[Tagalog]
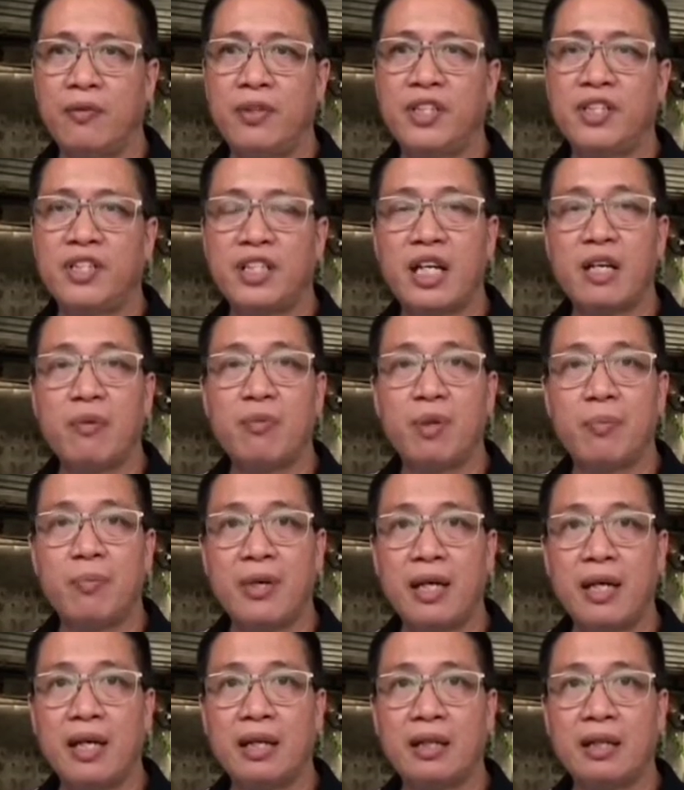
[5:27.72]
first time ko
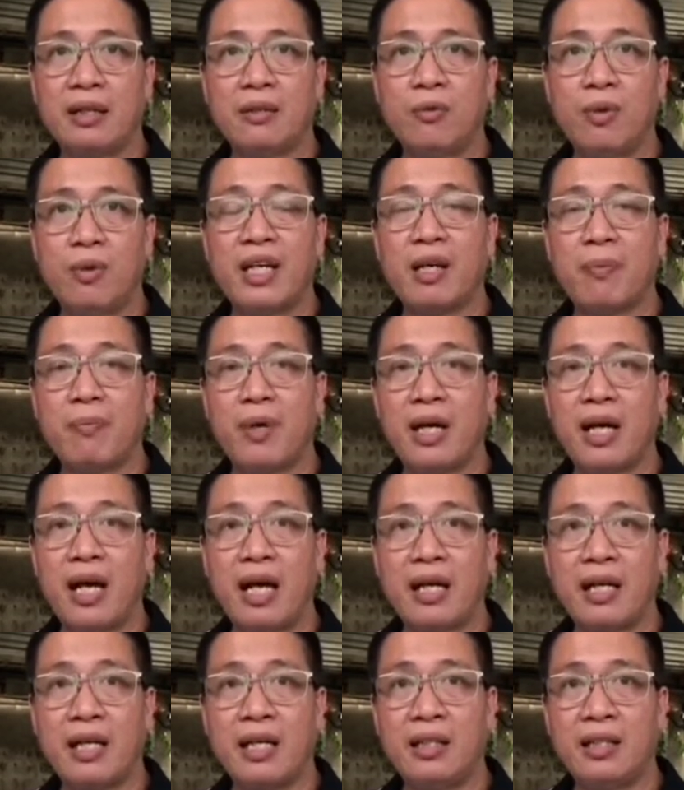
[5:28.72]
palang way ka pa
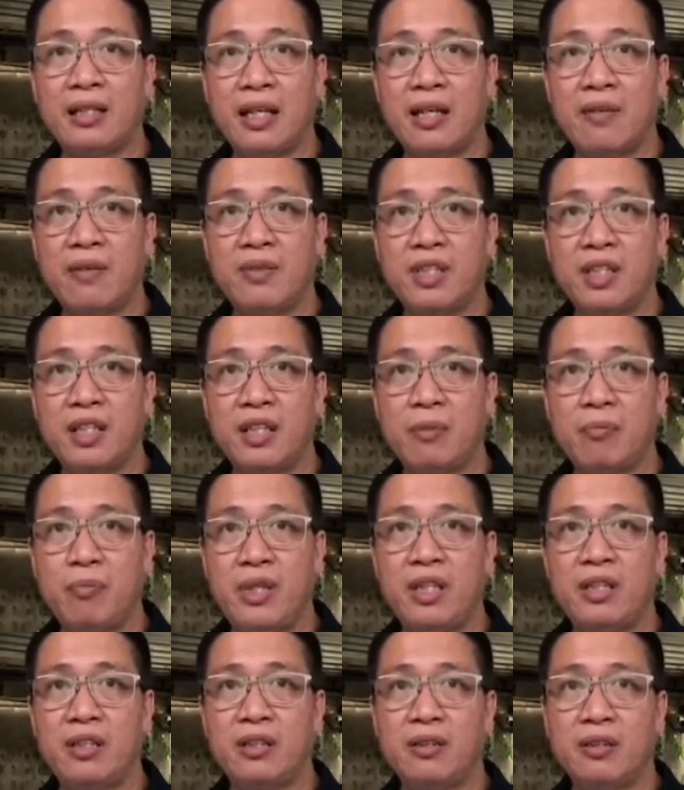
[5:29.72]
kaagi drive sa
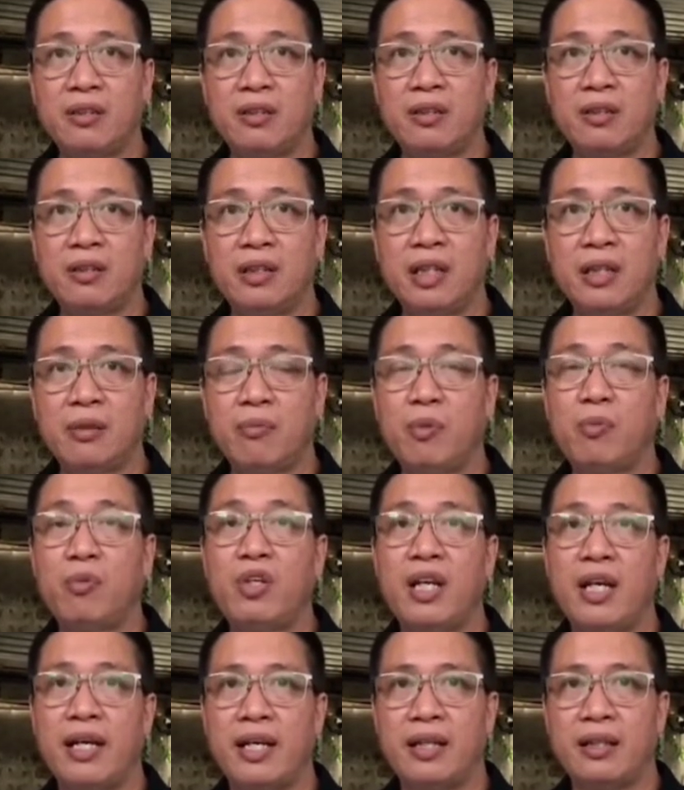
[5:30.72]
Beetle, ti
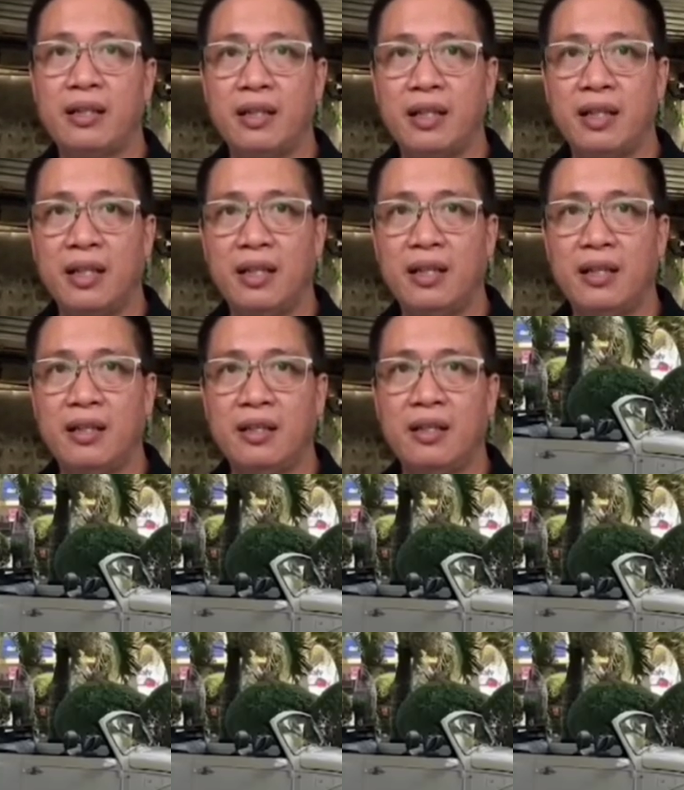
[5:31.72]
mabudlayan ka gid.